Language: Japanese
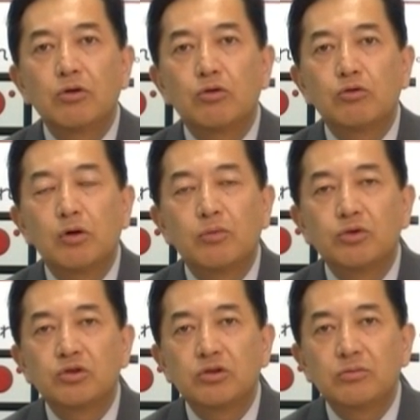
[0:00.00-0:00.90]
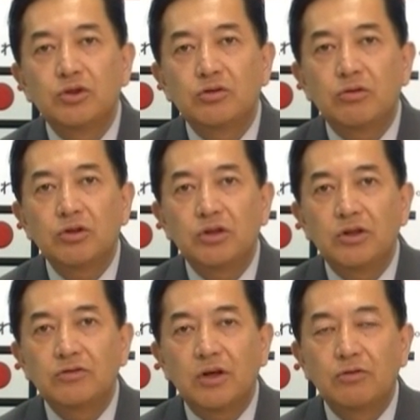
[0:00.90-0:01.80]
力をも自由民主党に引
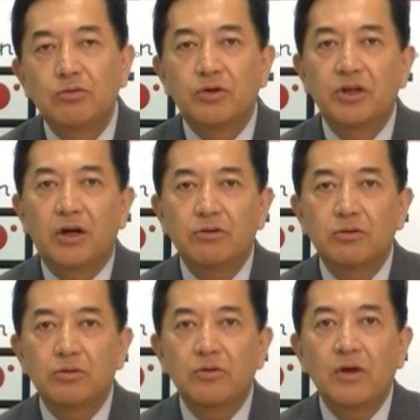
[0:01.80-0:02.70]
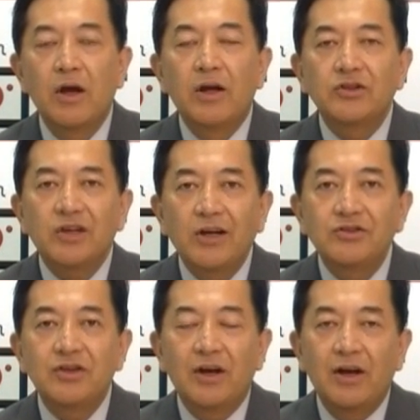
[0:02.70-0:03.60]
きつける動きがあるということです。しかし